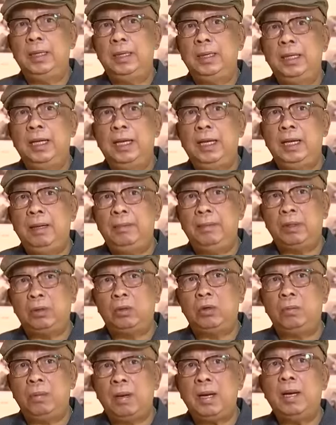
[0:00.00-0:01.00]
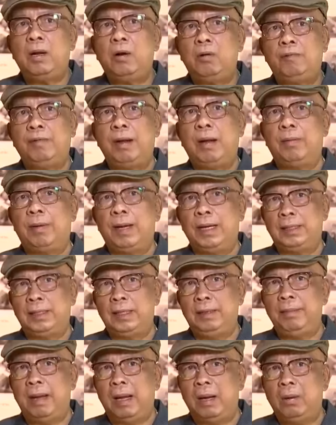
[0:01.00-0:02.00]
khi mà tôi bắt đầu vào ngành
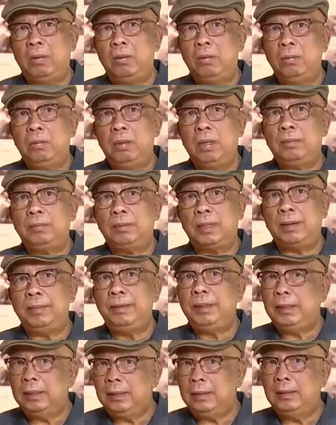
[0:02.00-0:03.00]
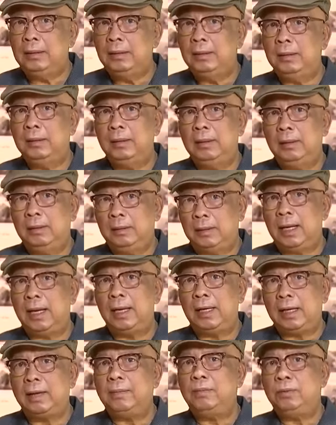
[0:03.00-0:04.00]
tình báo năm 84 tại
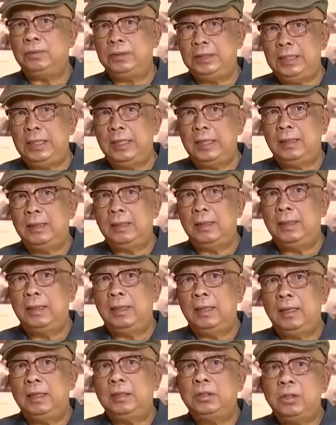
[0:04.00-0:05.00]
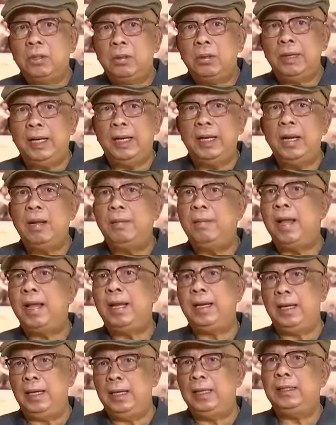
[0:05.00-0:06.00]
Campuchia cho đến năm
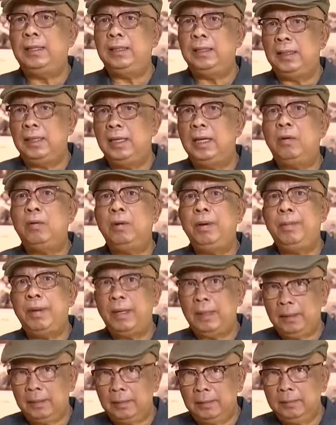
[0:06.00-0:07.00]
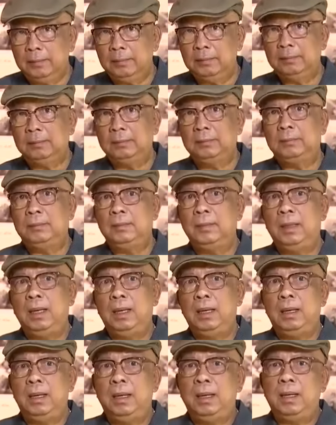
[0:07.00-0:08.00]
2004 khi ông ấy mất.
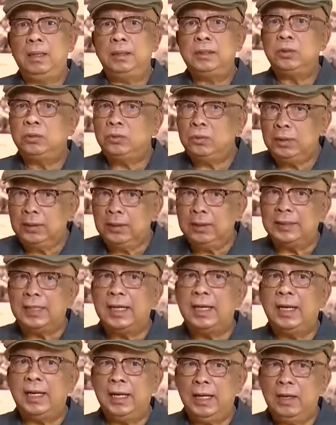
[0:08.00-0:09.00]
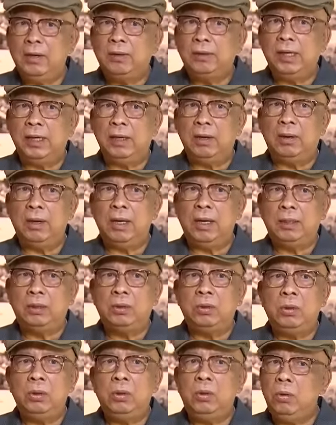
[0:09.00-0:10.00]
Trong suốt thời gian ấy có thể nói là
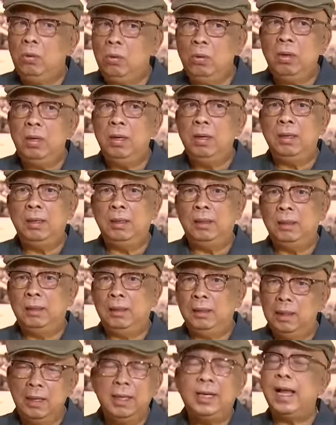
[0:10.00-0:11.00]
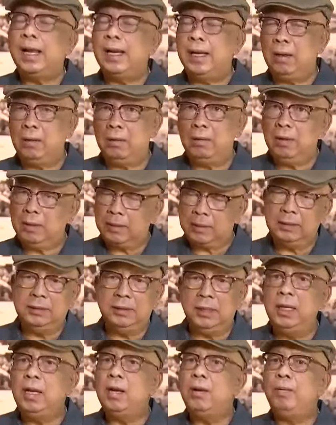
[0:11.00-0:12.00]
tôi luôn luôn đứng cạnh ông ở
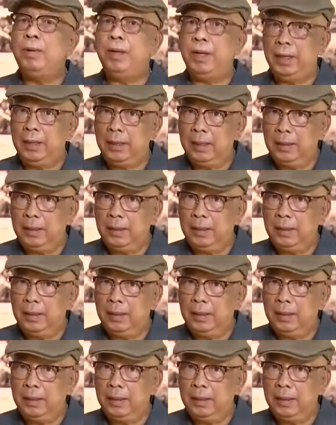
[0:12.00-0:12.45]
dưới ông ấy.